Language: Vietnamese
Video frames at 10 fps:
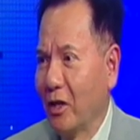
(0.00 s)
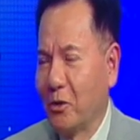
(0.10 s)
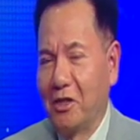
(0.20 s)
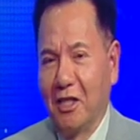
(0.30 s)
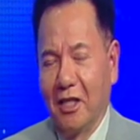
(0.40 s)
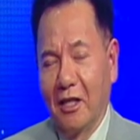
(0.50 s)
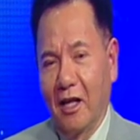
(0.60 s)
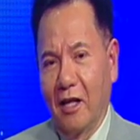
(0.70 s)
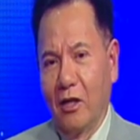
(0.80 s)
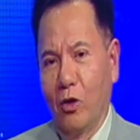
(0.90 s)
tôi chỉ nghĩ ra
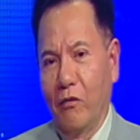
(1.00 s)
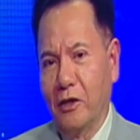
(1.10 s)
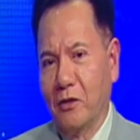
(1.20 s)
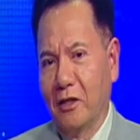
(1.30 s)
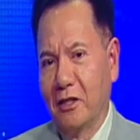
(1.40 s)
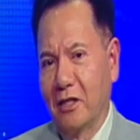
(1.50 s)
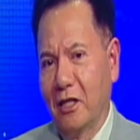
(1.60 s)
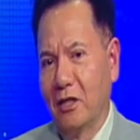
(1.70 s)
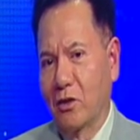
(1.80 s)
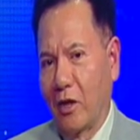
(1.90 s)
là neovascular
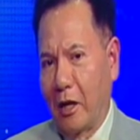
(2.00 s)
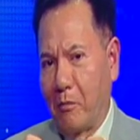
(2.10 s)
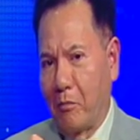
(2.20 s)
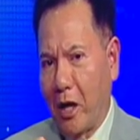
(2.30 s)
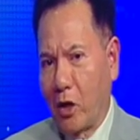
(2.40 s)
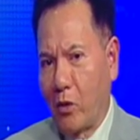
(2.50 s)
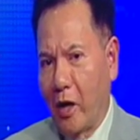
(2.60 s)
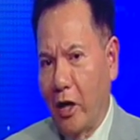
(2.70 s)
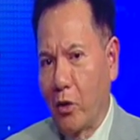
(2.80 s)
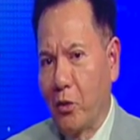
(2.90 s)
disease rồi là
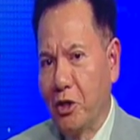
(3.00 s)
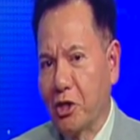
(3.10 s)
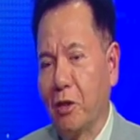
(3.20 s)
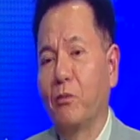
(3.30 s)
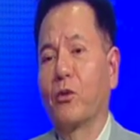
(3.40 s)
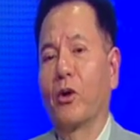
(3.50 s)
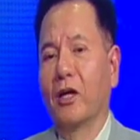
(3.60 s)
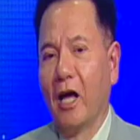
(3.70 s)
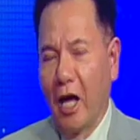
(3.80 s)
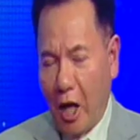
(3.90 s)
microaneurysm rồi
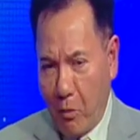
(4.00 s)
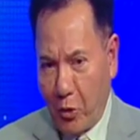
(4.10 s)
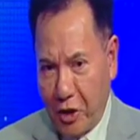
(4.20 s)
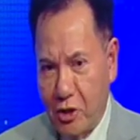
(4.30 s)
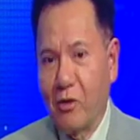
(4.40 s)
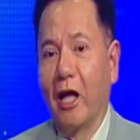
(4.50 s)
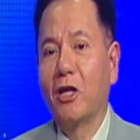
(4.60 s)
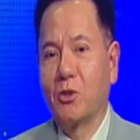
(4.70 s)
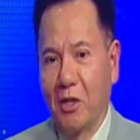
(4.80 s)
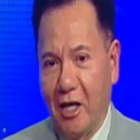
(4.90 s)
hemorrhage rồi
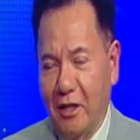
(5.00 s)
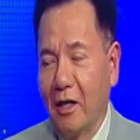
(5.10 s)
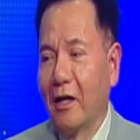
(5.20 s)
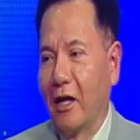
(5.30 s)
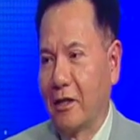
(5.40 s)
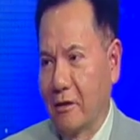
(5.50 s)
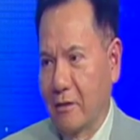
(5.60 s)
exudate là